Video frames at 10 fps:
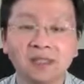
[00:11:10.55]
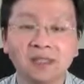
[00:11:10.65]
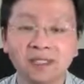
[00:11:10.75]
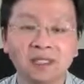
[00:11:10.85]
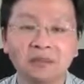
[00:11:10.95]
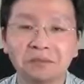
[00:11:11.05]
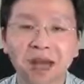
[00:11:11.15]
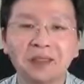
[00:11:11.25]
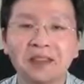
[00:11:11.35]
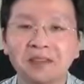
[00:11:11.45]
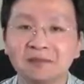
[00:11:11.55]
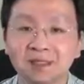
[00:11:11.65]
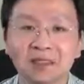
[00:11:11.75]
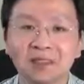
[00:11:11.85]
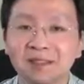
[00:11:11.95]
因为像霸业、
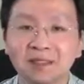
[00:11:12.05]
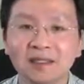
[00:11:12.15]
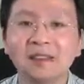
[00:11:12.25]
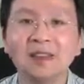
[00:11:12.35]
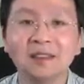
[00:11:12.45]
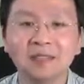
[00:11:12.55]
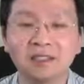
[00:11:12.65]
王业、帝业